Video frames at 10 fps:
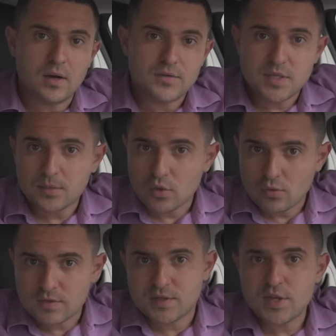Всем до
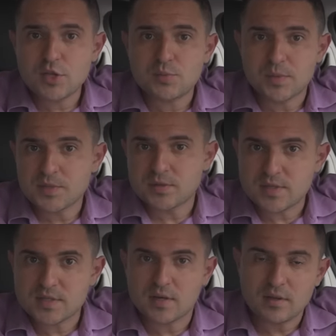новых встреч,
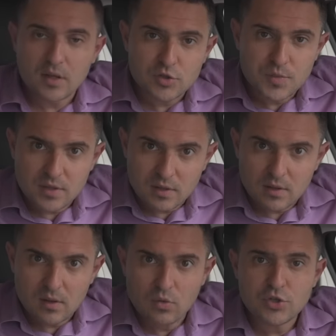подписывайтесь на канал, жмите на
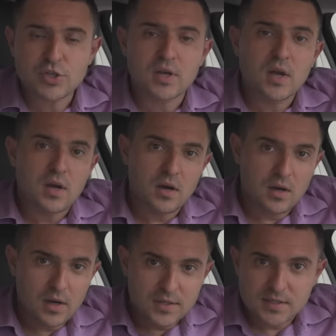колокольчик,
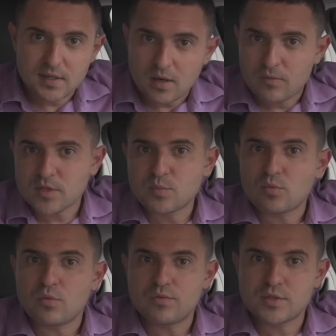инстаграм,
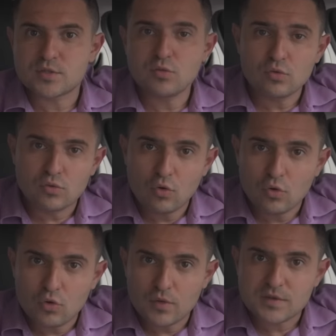фейсбук мы внизу,
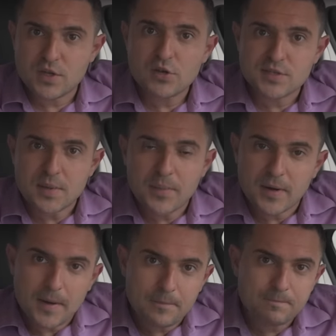до новых встреч, всем
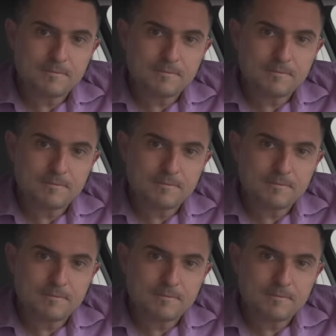пока!